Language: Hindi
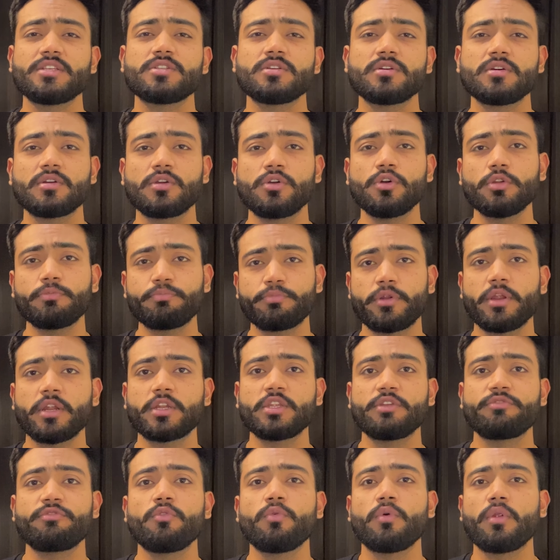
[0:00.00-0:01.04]
a good
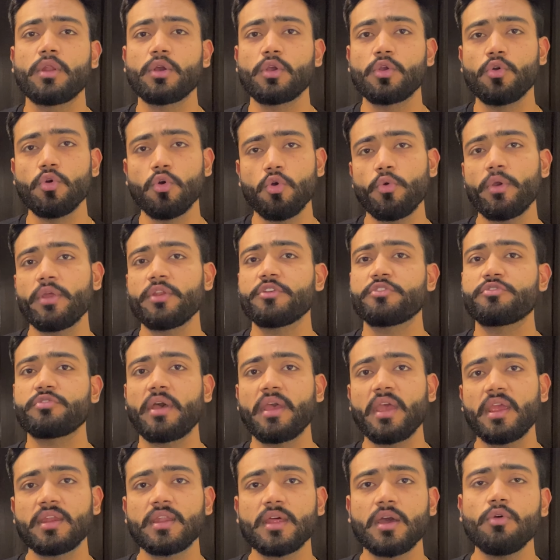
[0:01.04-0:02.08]
product if you want to go and
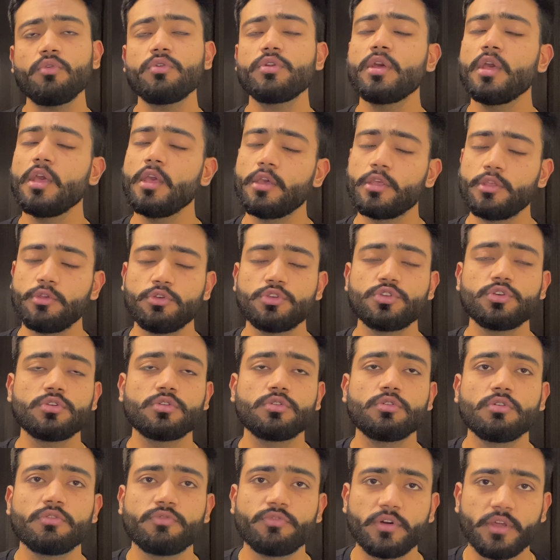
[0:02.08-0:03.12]
try it out you should
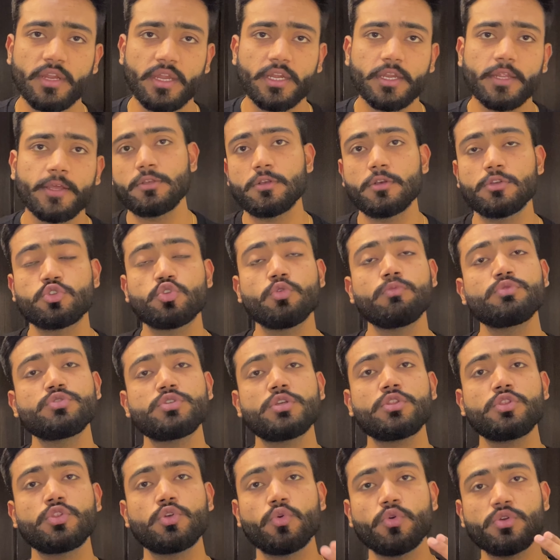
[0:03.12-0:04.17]
go for it so
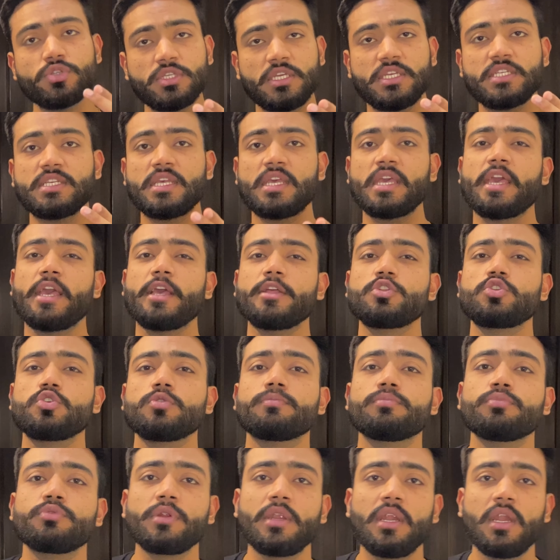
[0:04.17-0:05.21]
मुझे दो चीज़ें हैं जो
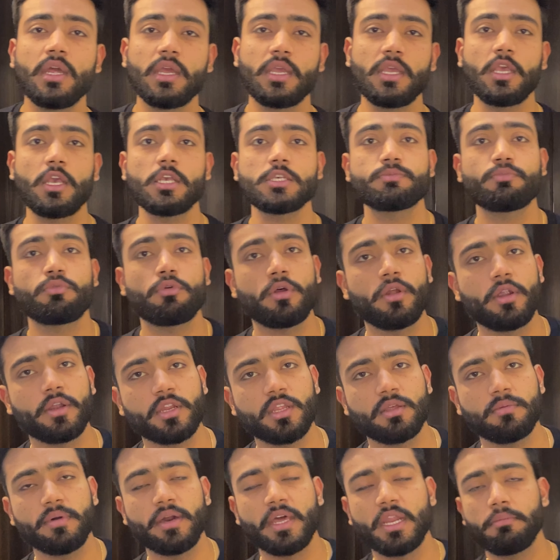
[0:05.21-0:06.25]
बुरी लगेंगी इस
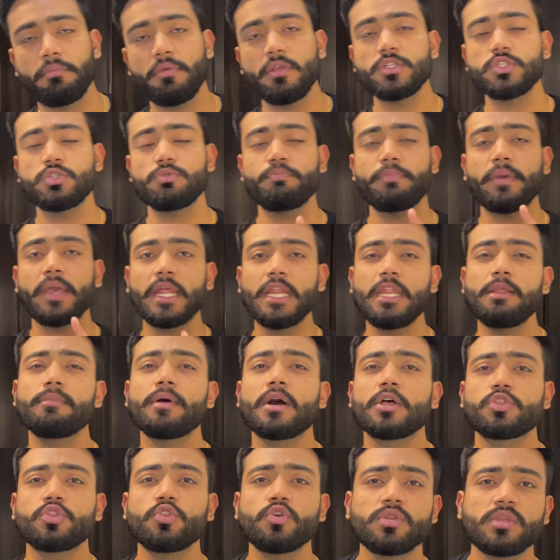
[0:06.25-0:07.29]
प्रोडक्ट के बारे में पहली
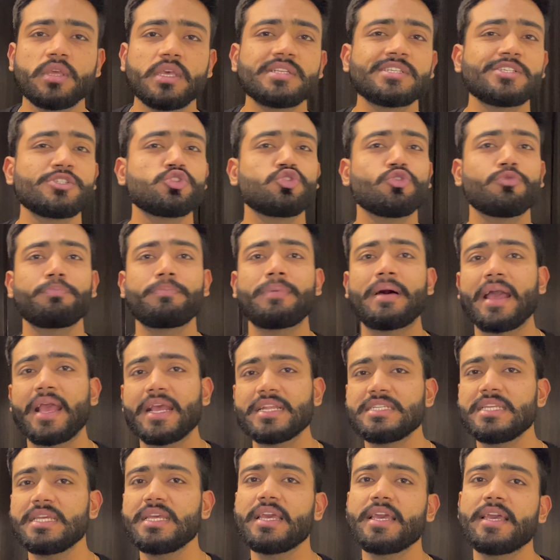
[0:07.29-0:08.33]
बात तो ये इसकी जो
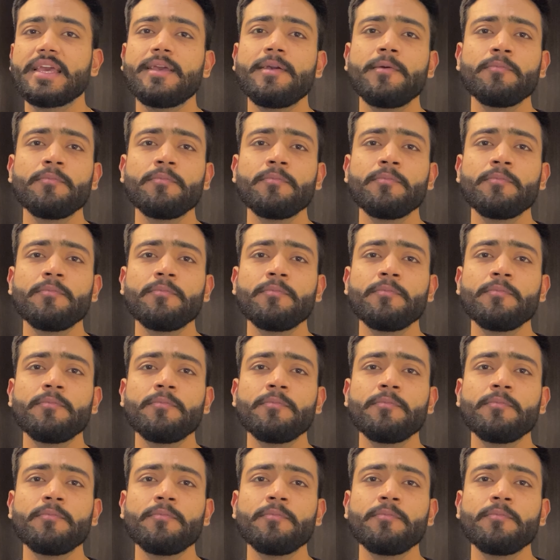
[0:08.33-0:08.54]
पैकेजिंग है